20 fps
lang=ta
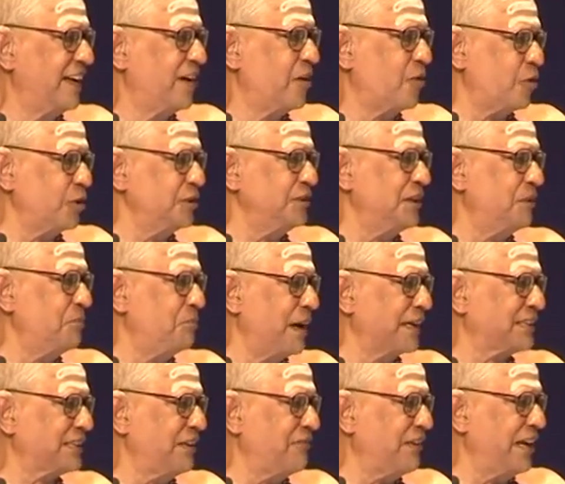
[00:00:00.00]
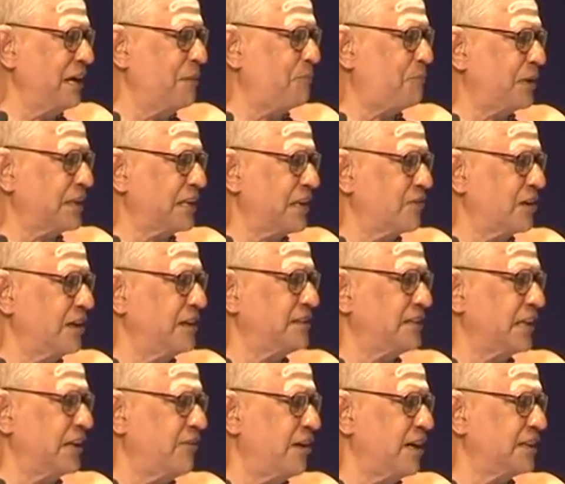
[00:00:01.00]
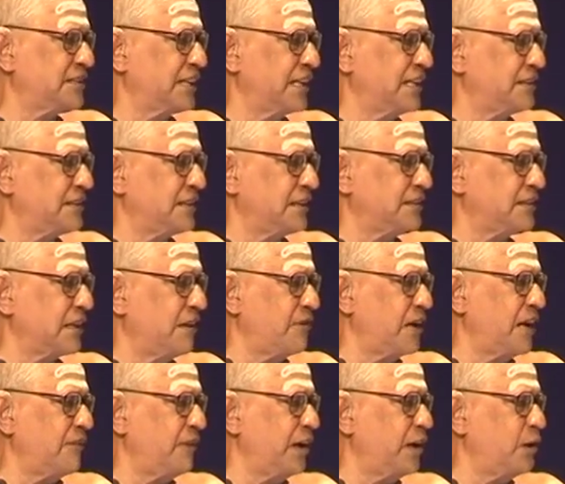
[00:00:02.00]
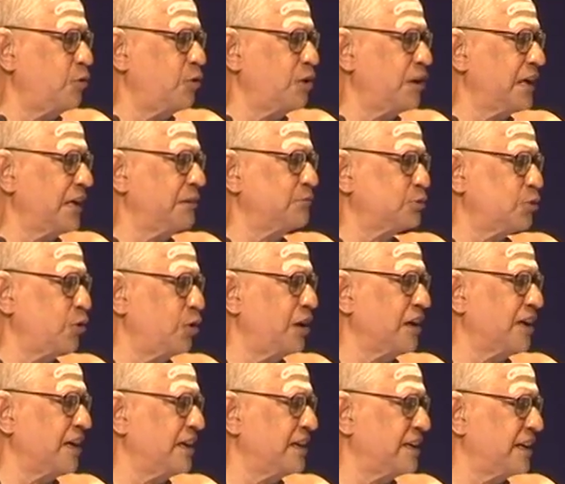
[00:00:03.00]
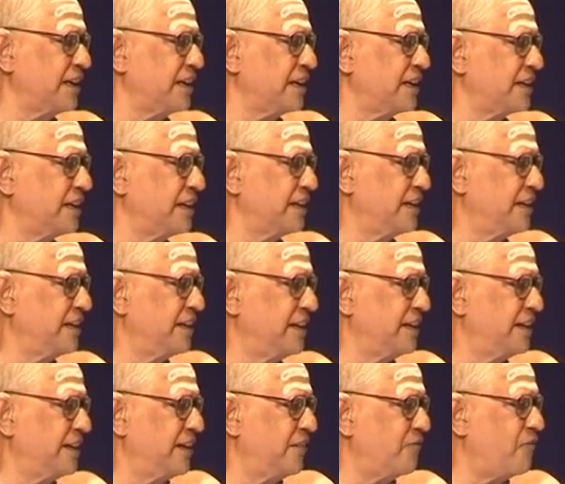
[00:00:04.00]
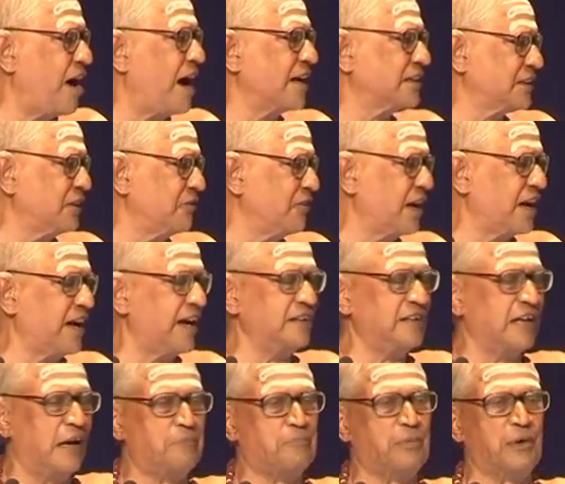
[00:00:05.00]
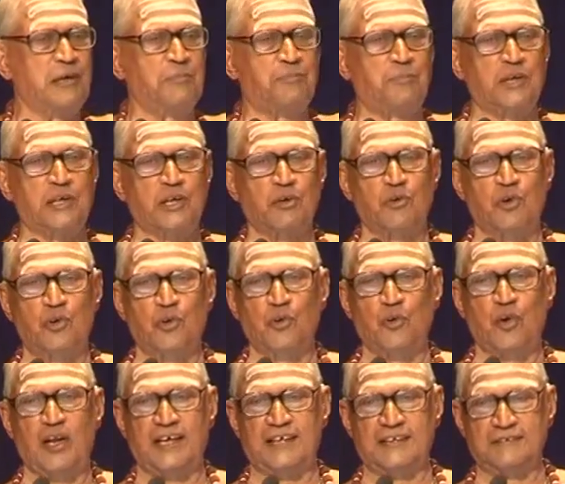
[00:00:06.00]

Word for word: கொஞ்சம் பக்தி வயப்பட்டவர்கள் திருவாசகத்தை தவிர வேறு ஒன்றையும் சொல்லுகின்ற வாக்கு வராது அப்படிப்பட்ட ஒரு நூலை